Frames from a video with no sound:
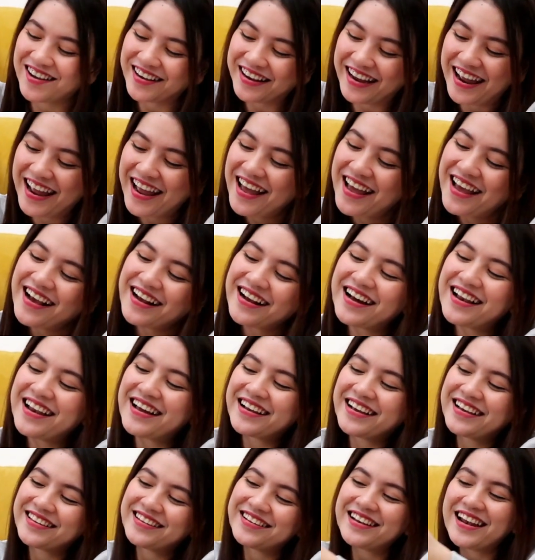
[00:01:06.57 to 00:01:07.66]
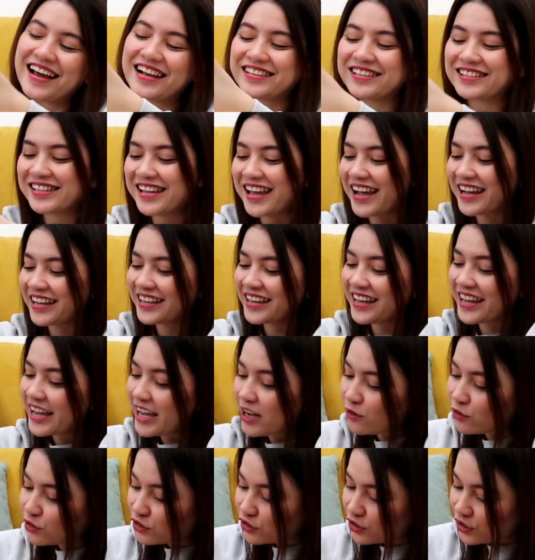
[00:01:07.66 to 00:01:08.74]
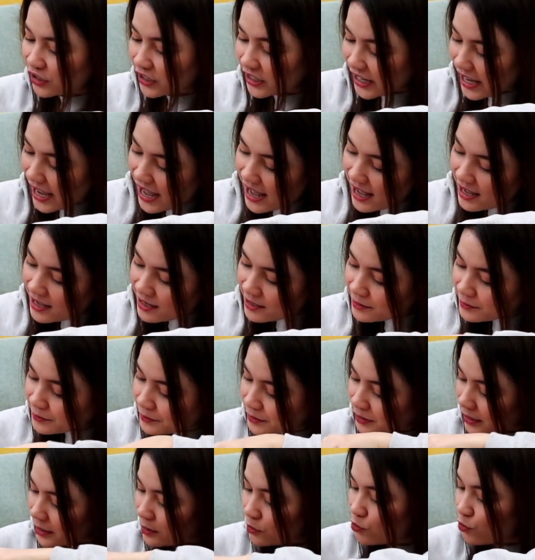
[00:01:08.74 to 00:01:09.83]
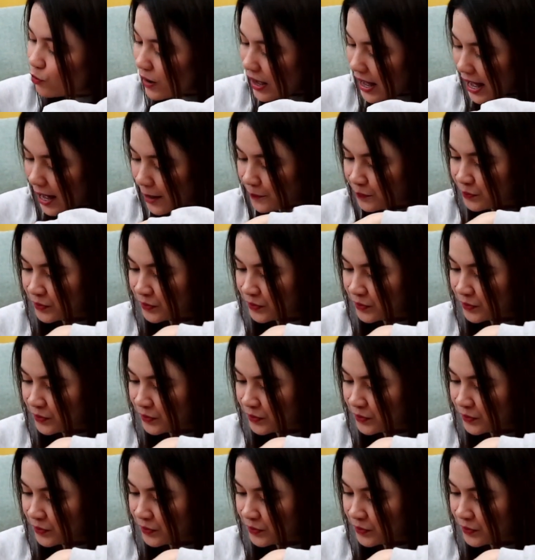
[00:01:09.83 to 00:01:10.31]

Oke, kalau gitu lanjut lagi untuk yang kedua.